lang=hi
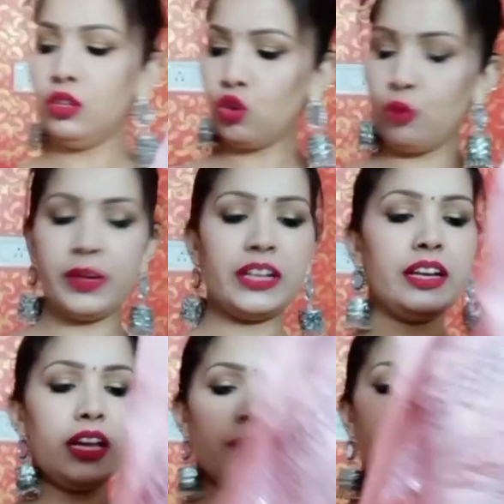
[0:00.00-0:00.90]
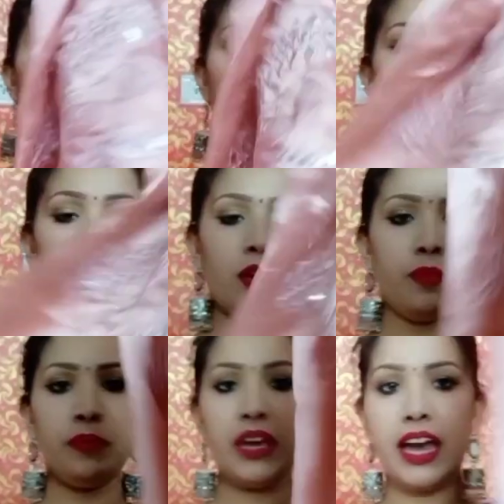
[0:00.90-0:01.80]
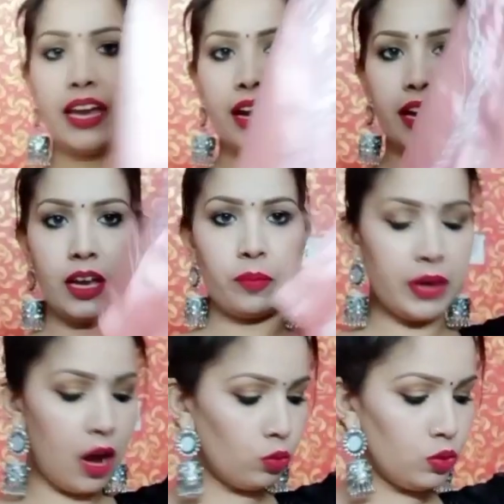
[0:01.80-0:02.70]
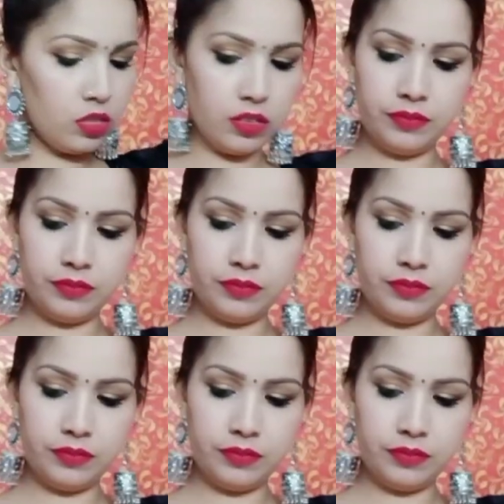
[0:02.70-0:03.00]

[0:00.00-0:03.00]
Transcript: तो ओपन करने के बाद इस लहंगे में भी आएगा एक ब्लाउज